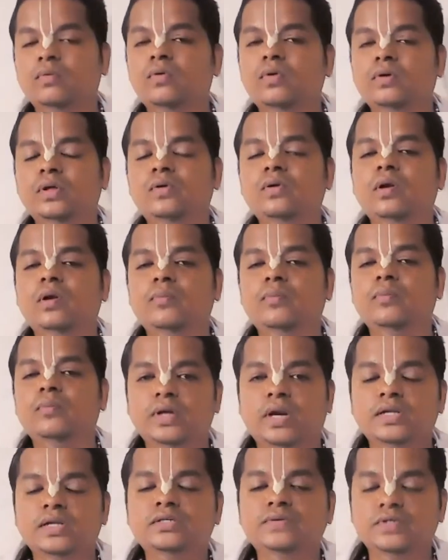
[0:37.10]
கொட்டிக்குள்ள போட்டு
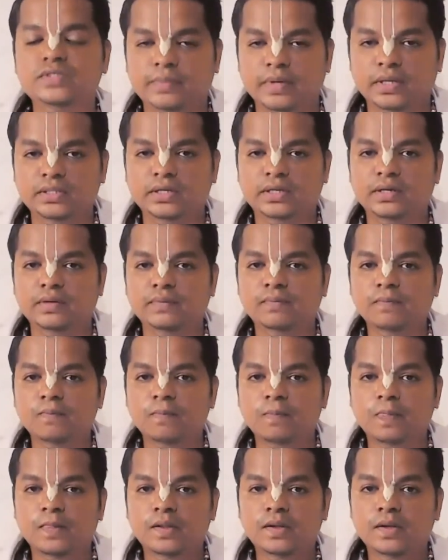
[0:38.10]
அடைச்சு வச்சு பாத்துக்கிறான்
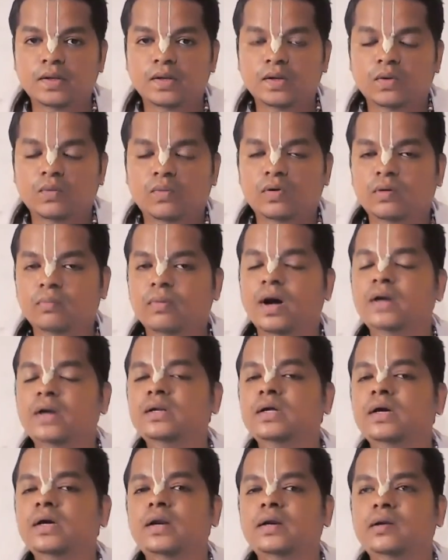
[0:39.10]
ஒரு
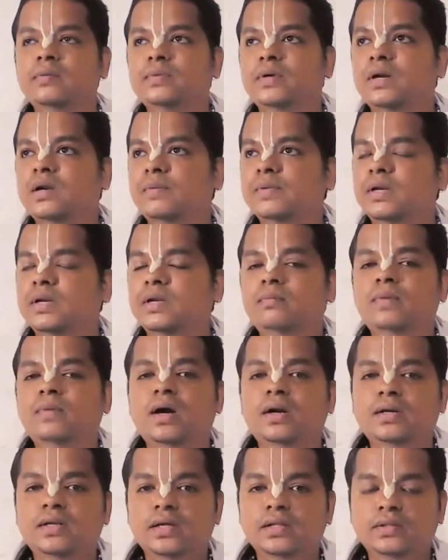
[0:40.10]
மாட்டுக்காரன் என்ன பண்றான் அப்படின்னா
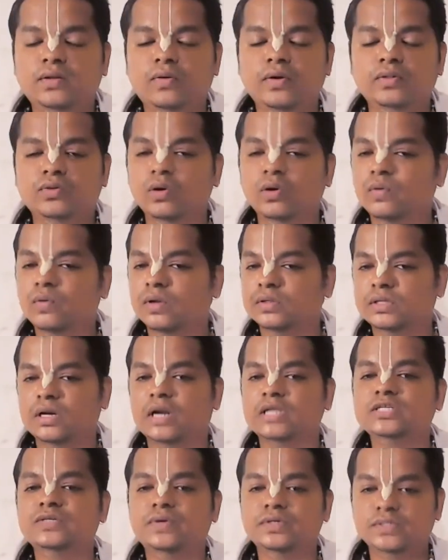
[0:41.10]
மாட்டை தன்னுடைய தொழுவத்துல
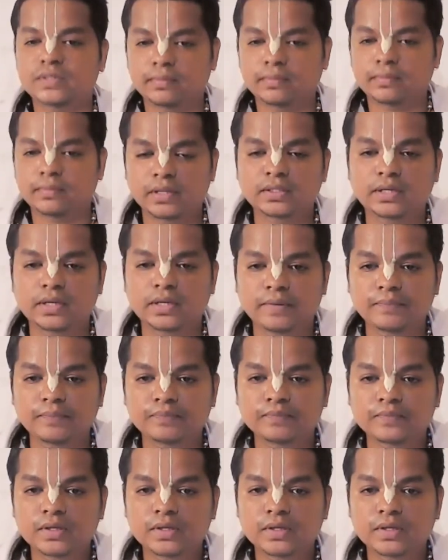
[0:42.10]
அடைச்சு வச்சு பாத்துக்கிறான்